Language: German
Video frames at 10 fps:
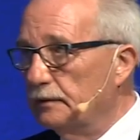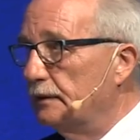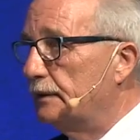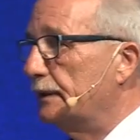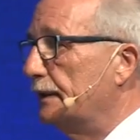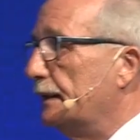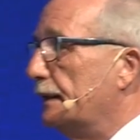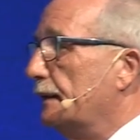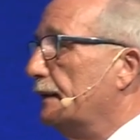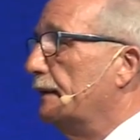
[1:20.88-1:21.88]
Und
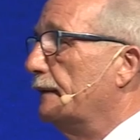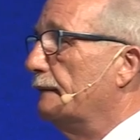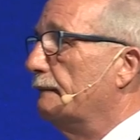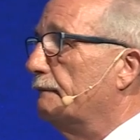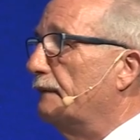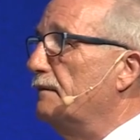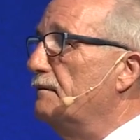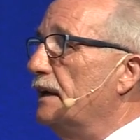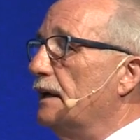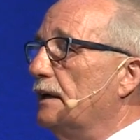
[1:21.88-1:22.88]

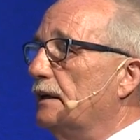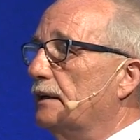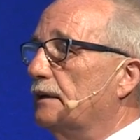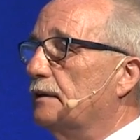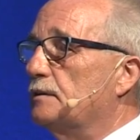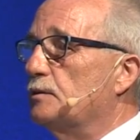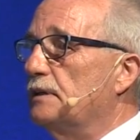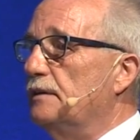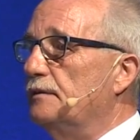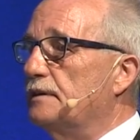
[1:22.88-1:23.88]
wenn wir zu
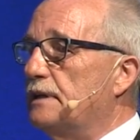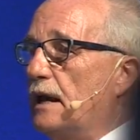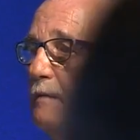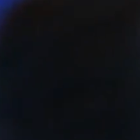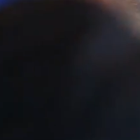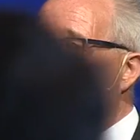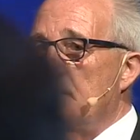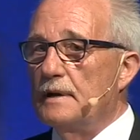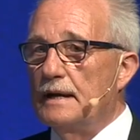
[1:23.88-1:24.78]
diesen Themen